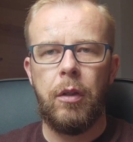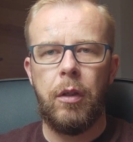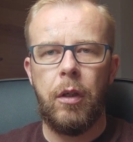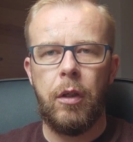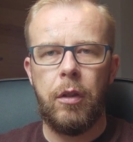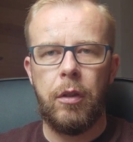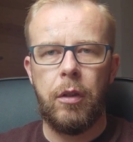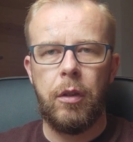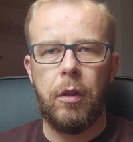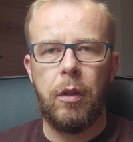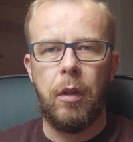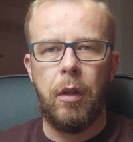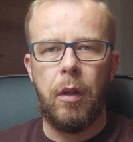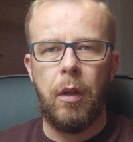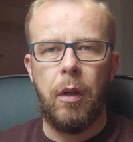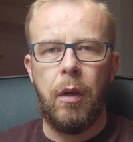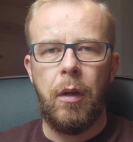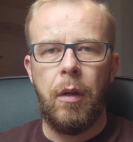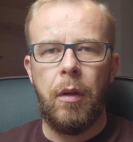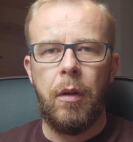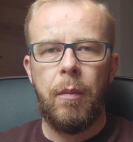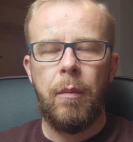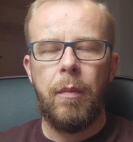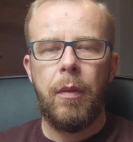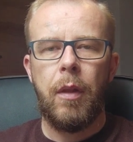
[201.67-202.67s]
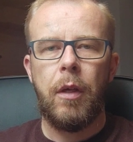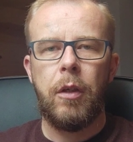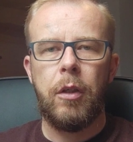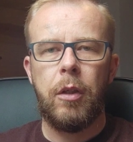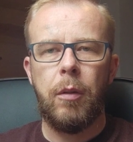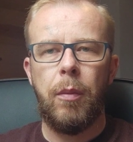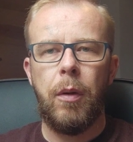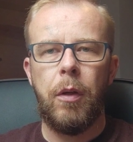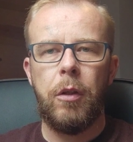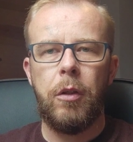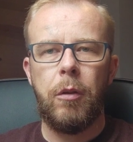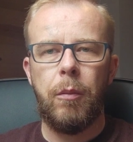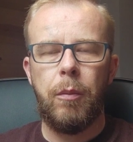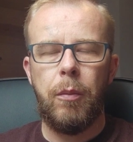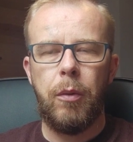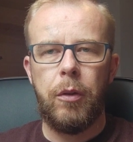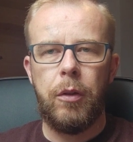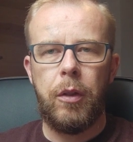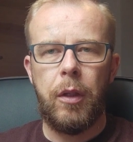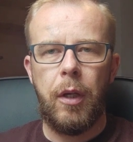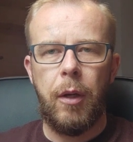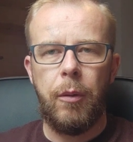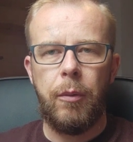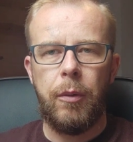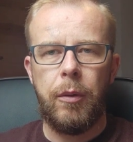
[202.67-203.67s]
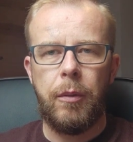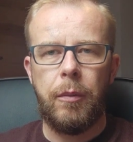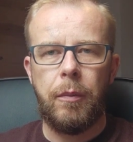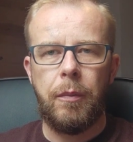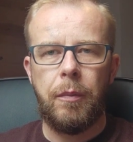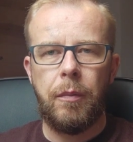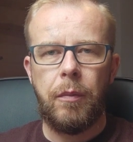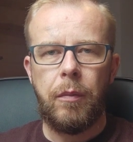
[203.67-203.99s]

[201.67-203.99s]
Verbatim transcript: rzeczy, że będą podziały.